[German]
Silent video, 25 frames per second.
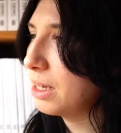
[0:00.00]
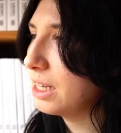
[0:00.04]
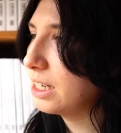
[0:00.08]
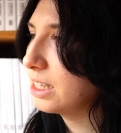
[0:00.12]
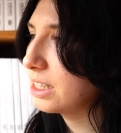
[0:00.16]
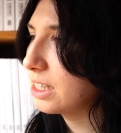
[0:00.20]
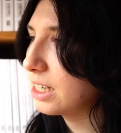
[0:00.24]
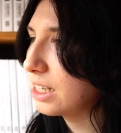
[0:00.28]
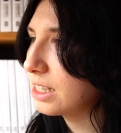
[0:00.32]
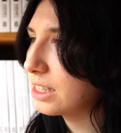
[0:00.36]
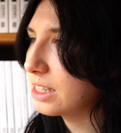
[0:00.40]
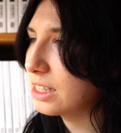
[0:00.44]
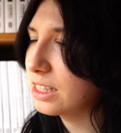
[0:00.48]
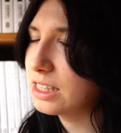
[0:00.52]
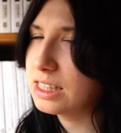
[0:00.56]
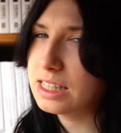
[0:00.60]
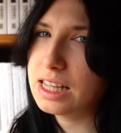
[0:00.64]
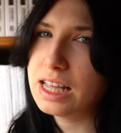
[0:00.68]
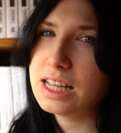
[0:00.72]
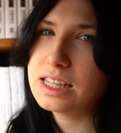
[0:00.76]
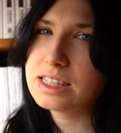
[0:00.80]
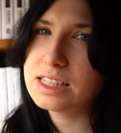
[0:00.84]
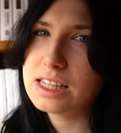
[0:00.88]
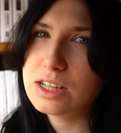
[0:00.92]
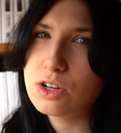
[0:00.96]
Mädchen sich
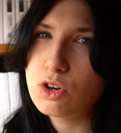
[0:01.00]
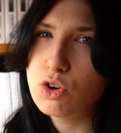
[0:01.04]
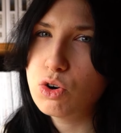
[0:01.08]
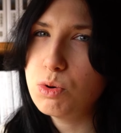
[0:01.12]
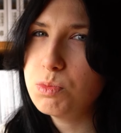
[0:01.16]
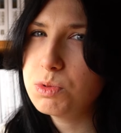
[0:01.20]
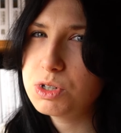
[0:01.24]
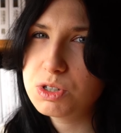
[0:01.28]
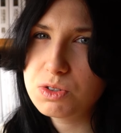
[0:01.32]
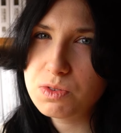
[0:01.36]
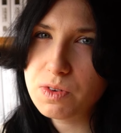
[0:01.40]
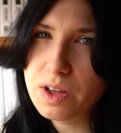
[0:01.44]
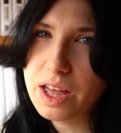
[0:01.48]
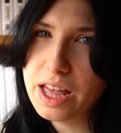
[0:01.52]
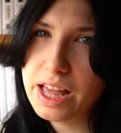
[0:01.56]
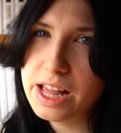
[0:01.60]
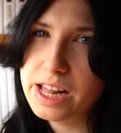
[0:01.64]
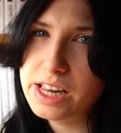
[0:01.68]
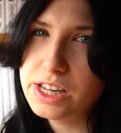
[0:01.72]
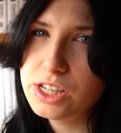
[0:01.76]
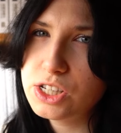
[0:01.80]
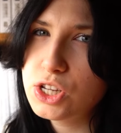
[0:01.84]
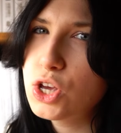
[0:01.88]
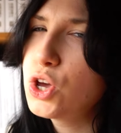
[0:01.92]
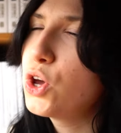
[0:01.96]
sehr, sehr komisch
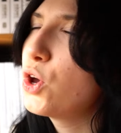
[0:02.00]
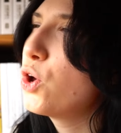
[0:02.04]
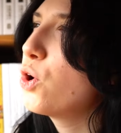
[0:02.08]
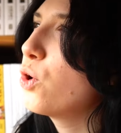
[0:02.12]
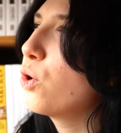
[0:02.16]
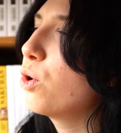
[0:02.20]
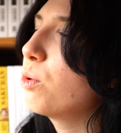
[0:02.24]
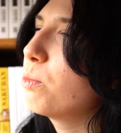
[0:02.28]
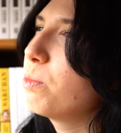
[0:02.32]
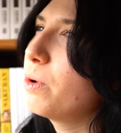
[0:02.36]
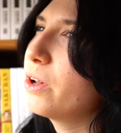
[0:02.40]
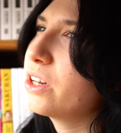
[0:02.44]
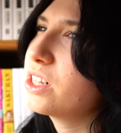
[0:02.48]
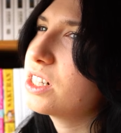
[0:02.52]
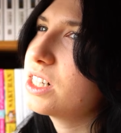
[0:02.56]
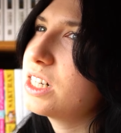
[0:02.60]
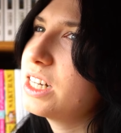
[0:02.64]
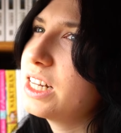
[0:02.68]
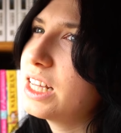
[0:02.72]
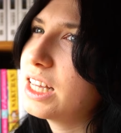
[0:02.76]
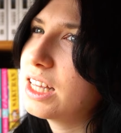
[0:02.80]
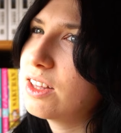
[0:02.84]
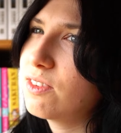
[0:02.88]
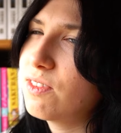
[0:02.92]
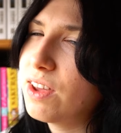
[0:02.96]
verhält und
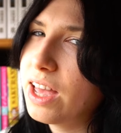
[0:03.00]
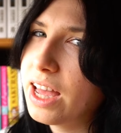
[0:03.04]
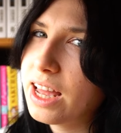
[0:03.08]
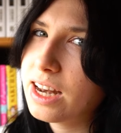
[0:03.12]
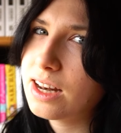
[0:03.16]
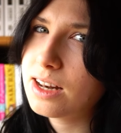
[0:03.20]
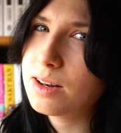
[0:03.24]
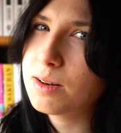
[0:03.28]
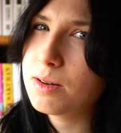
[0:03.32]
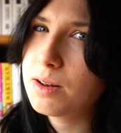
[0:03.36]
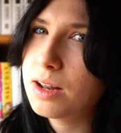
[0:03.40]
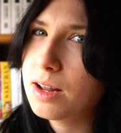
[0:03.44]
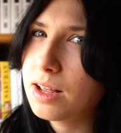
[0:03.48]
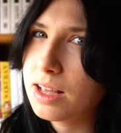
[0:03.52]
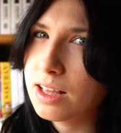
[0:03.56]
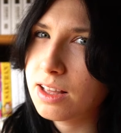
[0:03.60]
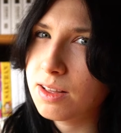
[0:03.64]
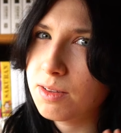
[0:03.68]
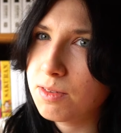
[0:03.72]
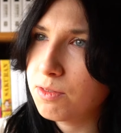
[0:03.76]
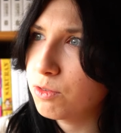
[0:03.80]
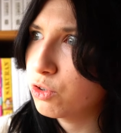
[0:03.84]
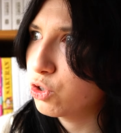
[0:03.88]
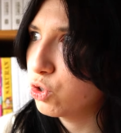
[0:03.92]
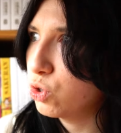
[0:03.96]
plötzlich werden
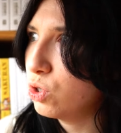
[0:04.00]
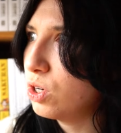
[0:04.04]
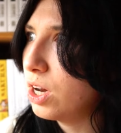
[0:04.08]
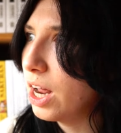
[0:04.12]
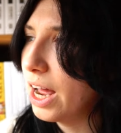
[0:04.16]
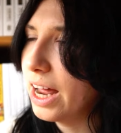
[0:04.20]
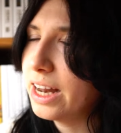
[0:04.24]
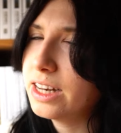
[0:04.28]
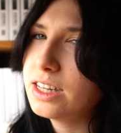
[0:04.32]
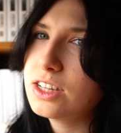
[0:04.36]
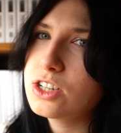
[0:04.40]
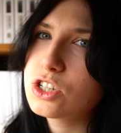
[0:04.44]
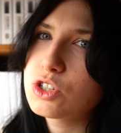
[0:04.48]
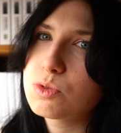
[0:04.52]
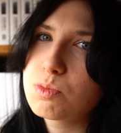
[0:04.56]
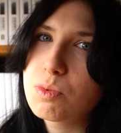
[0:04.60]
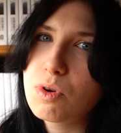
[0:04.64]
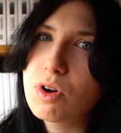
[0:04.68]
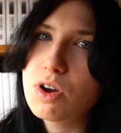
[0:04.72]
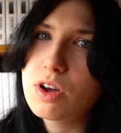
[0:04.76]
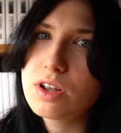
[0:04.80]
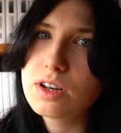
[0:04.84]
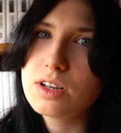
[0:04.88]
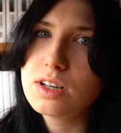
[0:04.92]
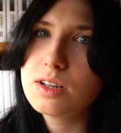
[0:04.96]
Schüler
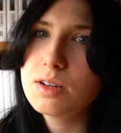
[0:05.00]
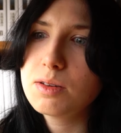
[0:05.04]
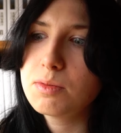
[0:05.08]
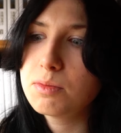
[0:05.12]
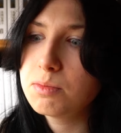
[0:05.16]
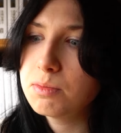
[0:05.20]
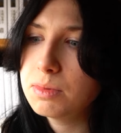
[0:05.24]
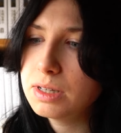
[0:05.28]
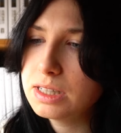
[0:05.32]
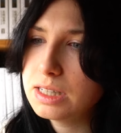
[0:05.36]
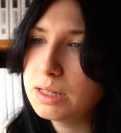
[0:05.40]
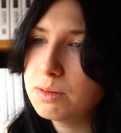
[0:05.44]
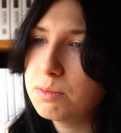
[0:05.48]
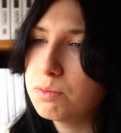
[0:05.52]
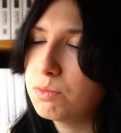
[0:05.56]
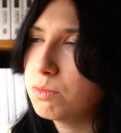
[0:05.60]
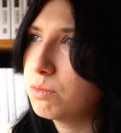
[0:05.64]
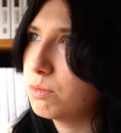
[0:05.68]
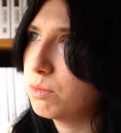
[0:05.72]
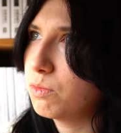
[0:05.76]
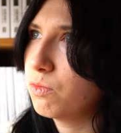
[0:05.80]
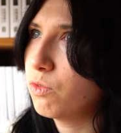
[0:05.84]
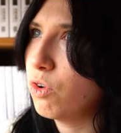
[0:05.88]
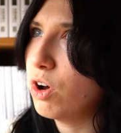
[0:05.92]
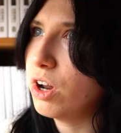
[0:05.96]
angesprochen mit
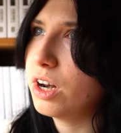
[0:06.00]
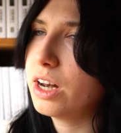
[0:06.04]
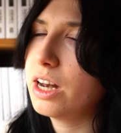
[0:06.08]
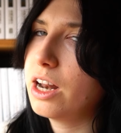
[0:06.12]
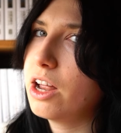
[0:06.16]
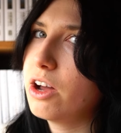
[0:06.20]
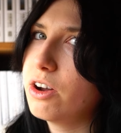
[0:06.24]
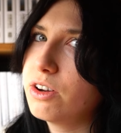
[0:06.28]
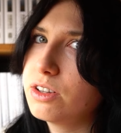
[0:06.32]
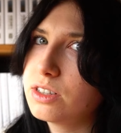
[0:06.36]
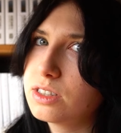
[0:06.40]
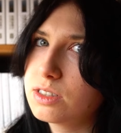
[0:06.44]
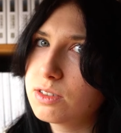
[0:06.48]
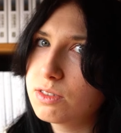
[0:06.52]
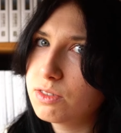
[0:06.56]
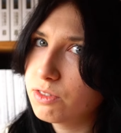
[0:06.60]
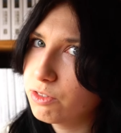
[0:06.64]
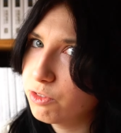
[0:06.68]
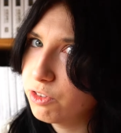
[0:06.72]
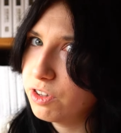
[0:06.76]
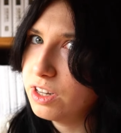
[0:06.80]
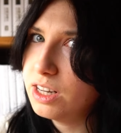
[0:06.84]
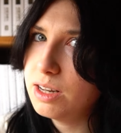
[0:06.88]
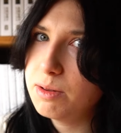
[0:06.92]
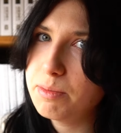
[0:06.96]
dem Wortlaut
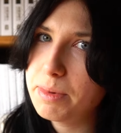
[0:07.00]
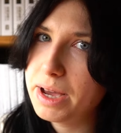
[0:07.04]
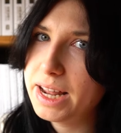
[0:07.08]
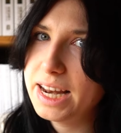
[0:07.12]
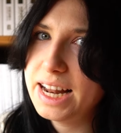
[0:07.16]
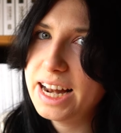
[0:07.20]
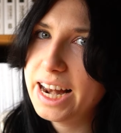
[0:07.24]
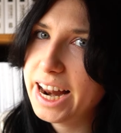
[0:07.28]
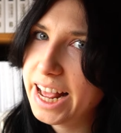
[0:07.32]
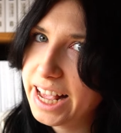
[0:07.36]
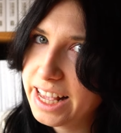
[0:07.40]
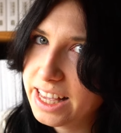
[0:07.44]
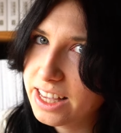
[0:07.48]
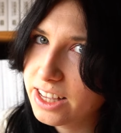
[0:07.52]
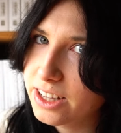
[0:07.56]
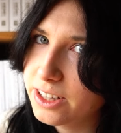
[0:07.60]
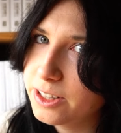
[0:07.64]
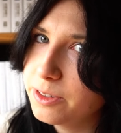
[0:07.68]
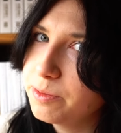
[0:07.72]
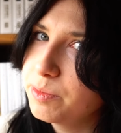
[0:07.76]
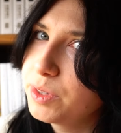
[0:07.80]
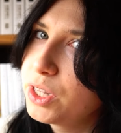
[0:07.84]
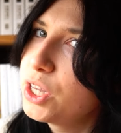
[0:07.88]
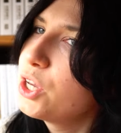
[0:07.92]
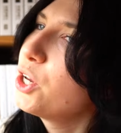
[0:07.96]
Finde meine
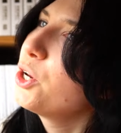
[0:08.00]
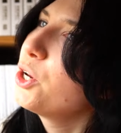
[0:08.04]
Leiche